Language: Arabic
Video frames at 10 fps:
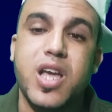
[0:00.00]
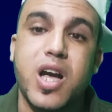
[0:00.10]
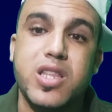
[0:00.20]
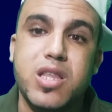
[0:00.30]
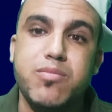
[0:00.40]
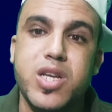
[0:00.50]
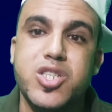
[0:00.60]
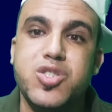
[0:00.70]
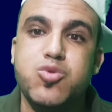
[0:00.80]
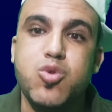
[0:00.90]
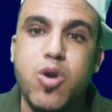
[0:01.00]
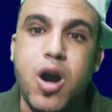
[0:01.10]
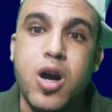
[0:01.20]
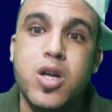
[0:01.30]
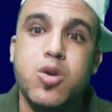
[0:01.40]
تيقدم لنا
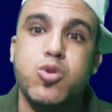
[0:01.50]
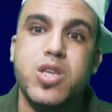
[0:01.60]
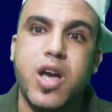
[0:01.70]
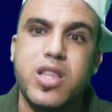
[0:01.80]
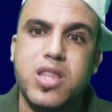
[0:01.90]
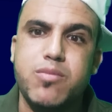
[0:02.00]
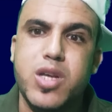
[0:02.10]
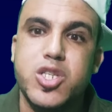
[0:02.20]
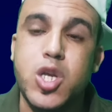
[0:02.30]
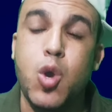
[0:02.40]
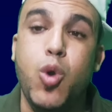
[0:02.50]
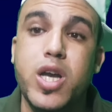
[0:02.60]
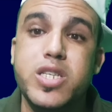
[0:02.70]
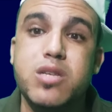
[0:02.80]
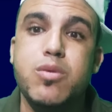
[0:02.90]
الشوهه وتيقدم لنا شي
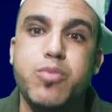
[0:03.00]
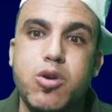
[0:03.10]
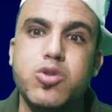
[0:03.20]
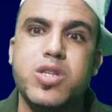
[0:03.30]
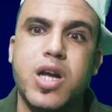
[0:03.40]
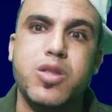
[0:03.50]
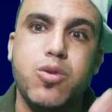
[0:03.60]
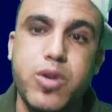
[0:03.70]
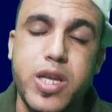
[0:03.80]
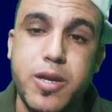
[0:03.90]
حوايج اللي ما نبغوش نهضروا